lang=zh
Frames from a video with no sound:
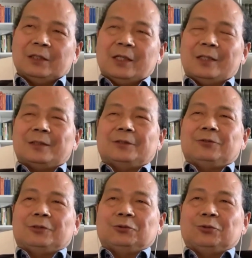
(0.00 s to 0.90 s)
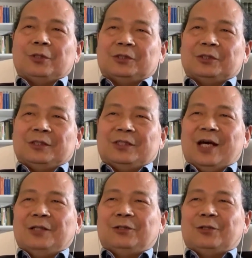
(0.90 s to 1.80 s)
第二呢，就是说是
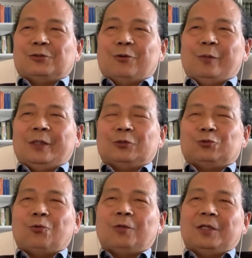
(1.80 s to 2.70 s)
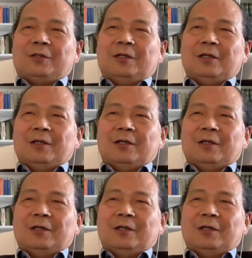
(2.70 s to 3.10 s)
强调所谓的中立，